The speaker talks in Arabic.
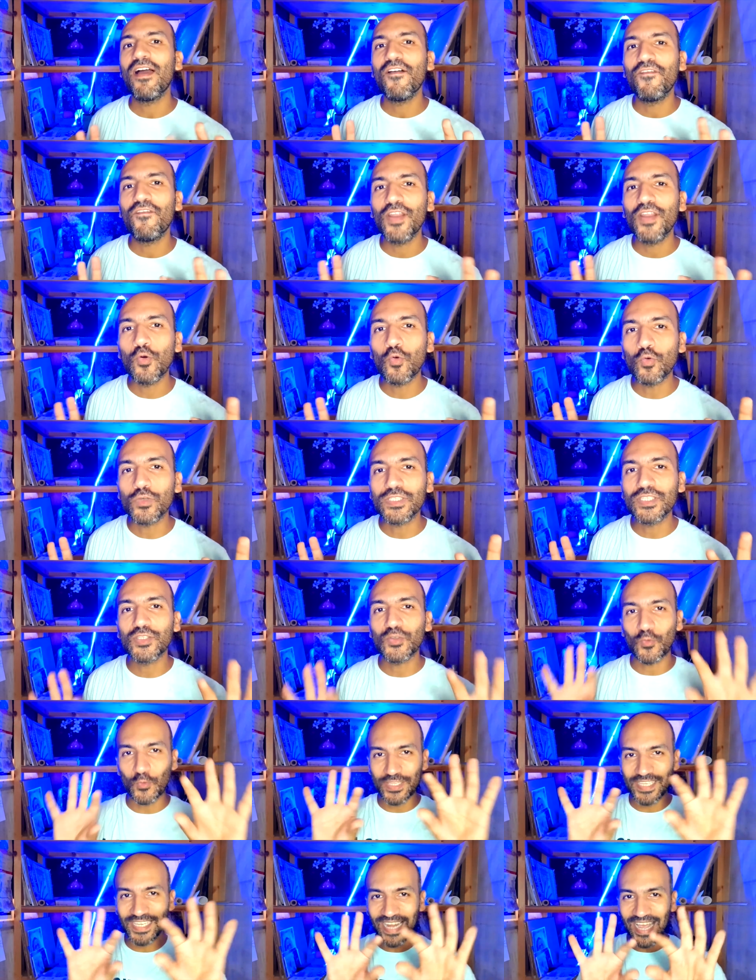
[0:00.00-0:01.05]
فلوس
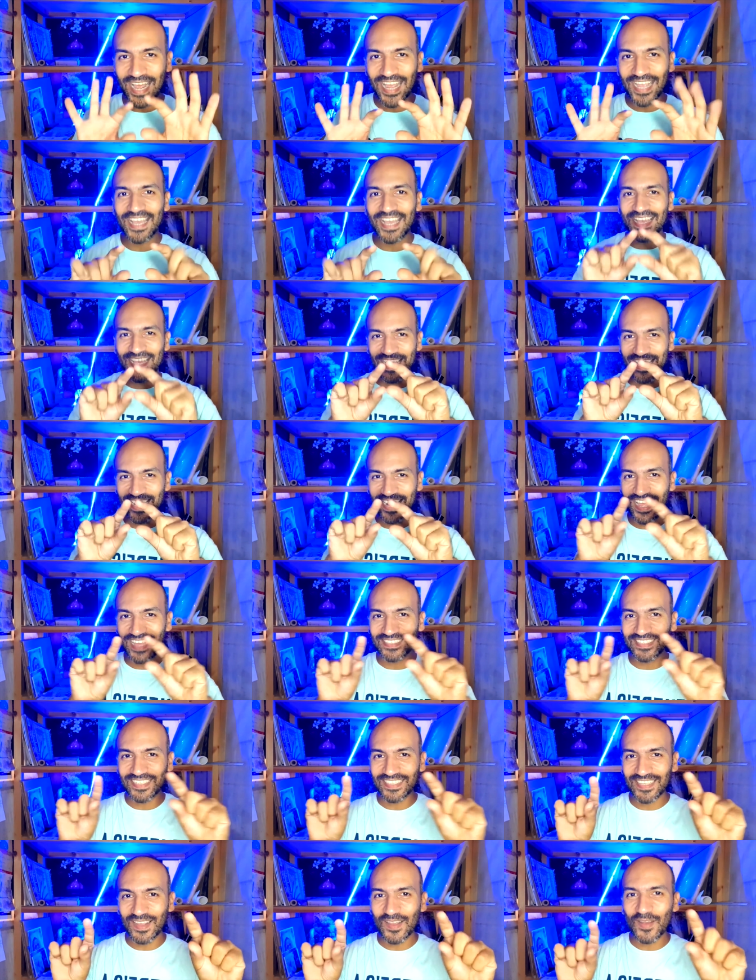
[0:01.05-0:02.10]
ودي الحاجه اللي
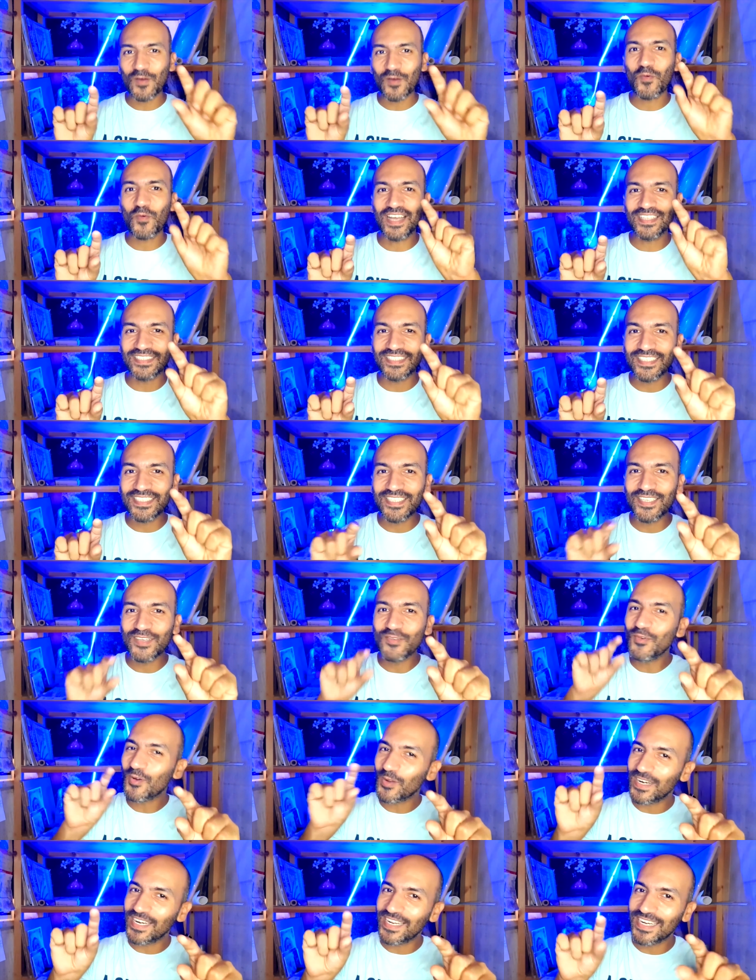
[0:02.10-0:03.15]
حضرتك وحضرتي
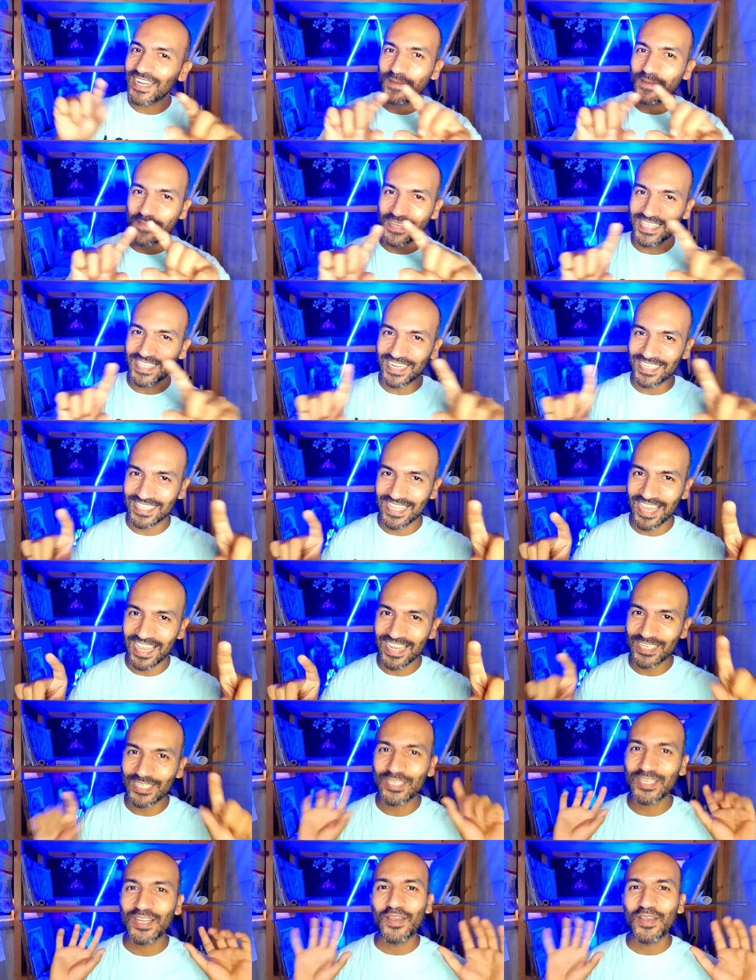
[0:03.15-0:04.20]
وكلنا ما
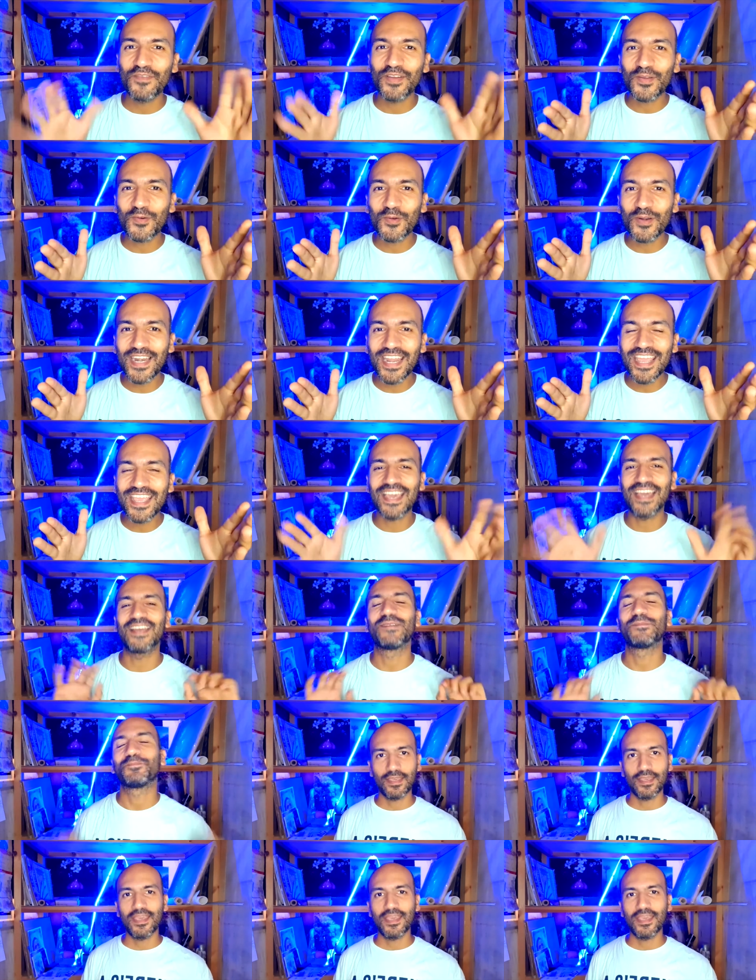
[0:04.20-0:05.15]
درسناهاش في الكليه